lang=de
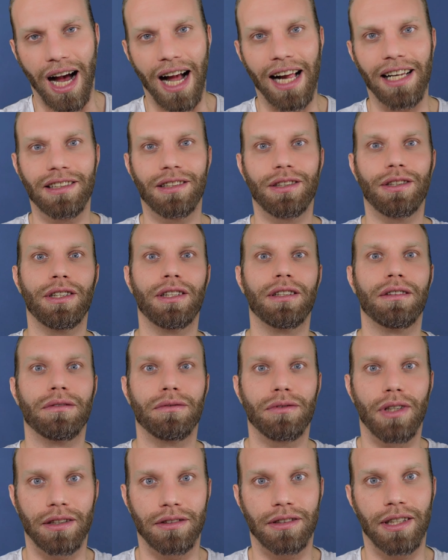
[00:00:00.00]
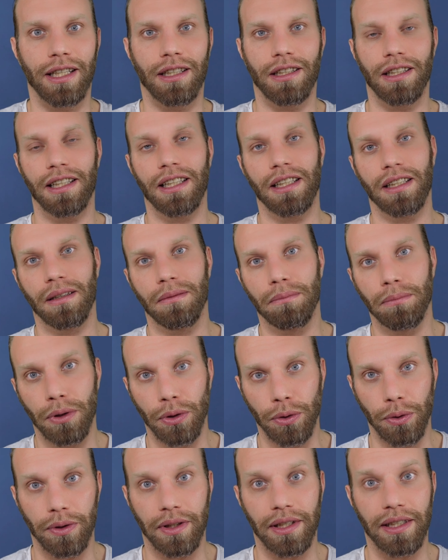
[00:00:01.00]
als sie tatsächlich
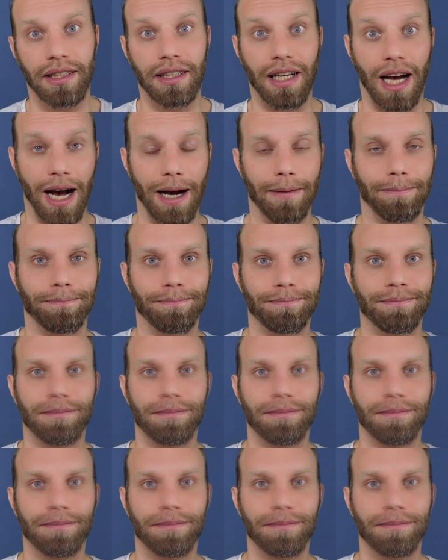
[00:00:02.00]
benötigt haben.